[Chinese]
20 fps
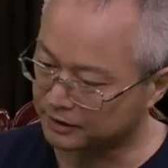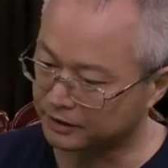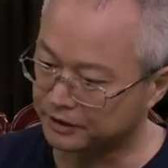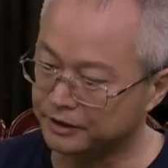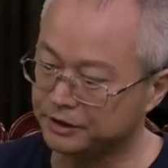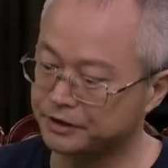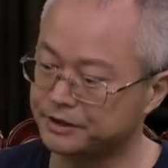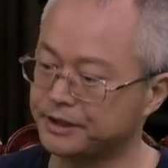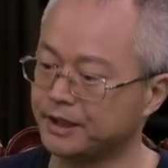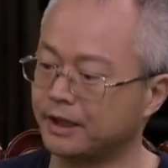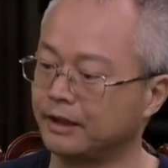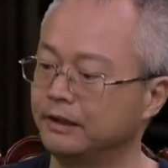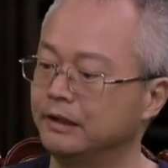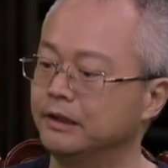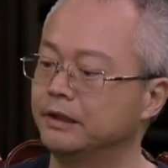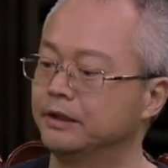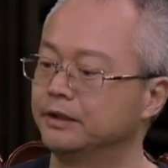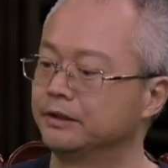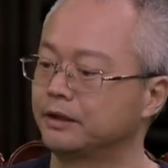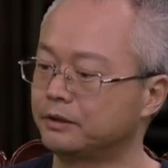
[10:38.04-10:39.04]
也可以讲。
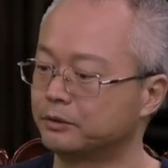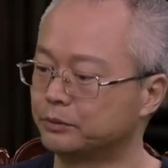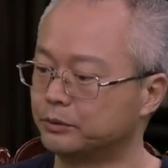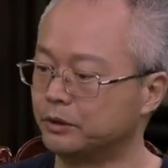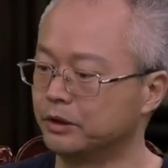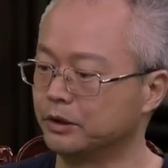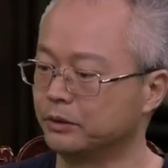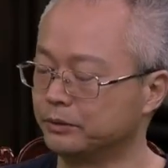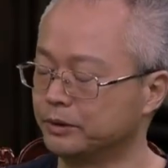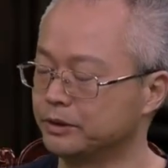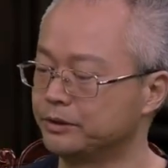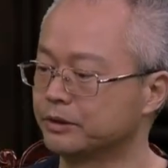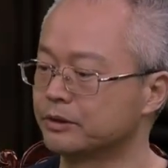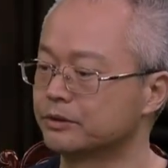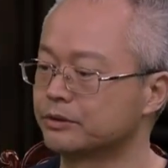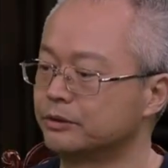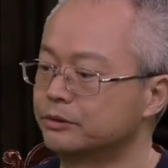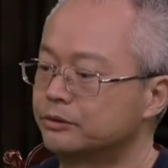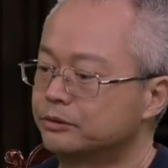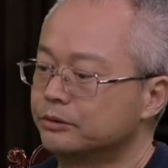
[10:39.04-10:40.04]
但是我我觉
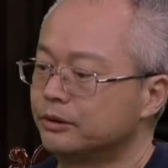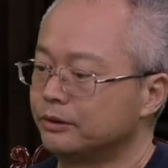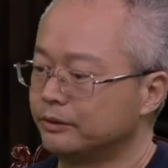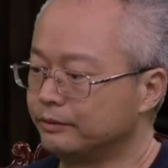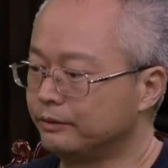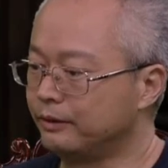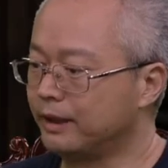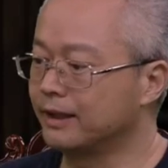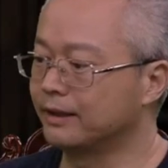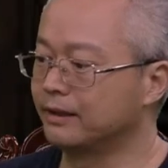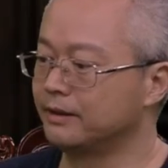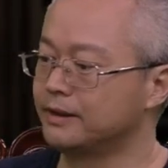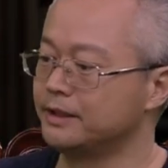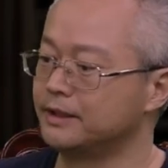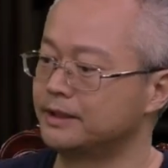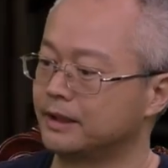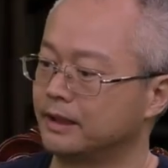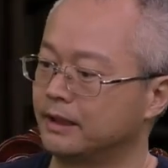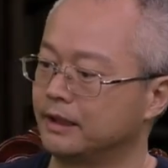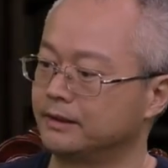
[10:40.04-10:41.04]
得从中国文化的
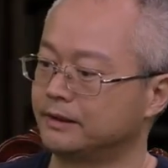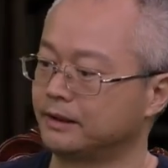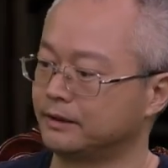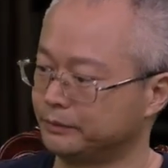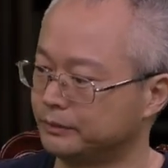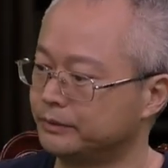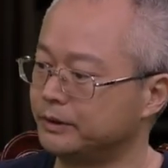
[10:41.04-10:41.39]
理解来讲，